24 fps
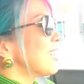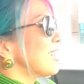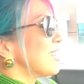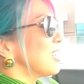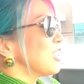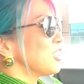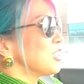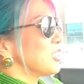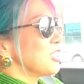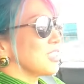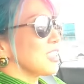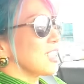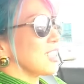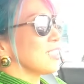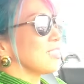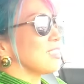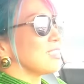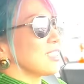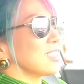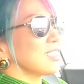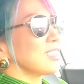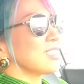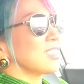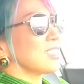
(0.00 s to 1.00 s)
運転し
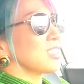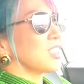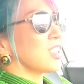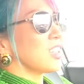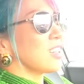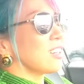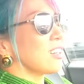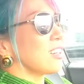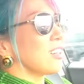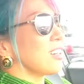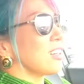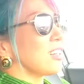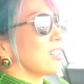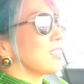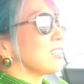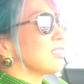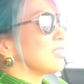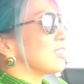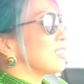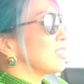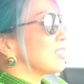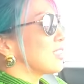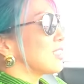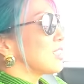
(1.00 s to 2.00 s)
たりしてるから
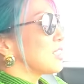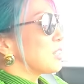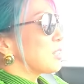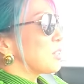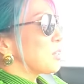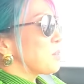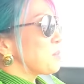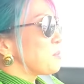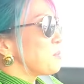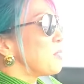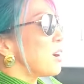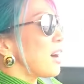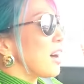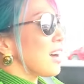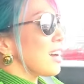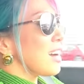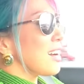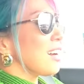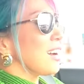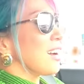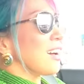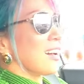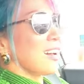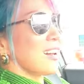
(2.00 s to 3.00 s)

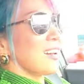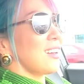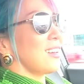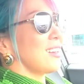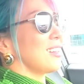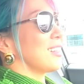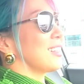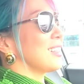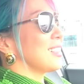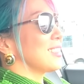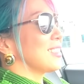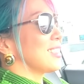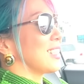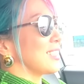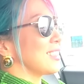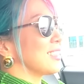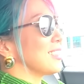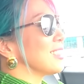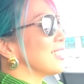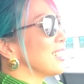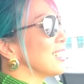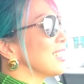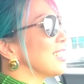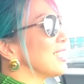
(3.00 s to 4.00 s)
まあさ
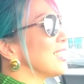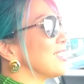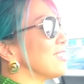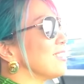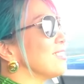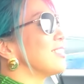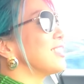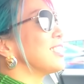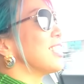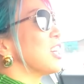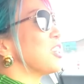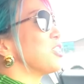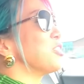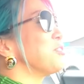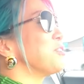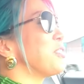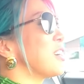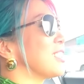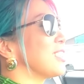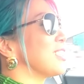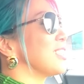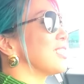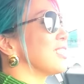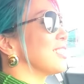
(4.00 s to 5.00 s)
すがに運転う
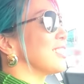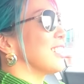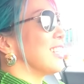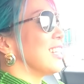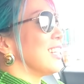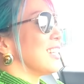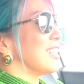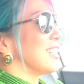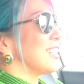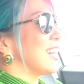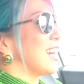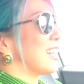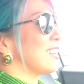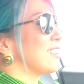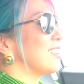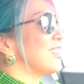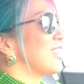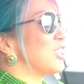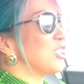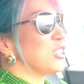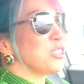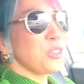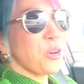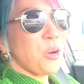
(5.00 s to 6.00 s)
まくなっ
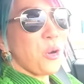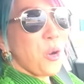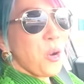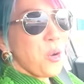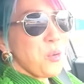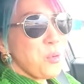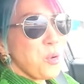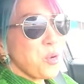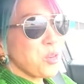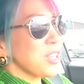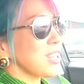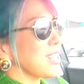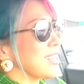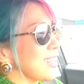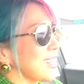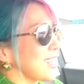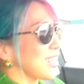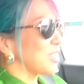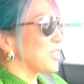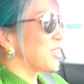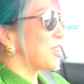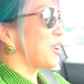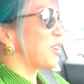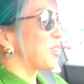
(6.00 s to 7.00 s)
てると思うねんけ
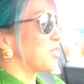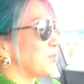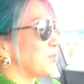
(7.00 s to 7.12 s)
ど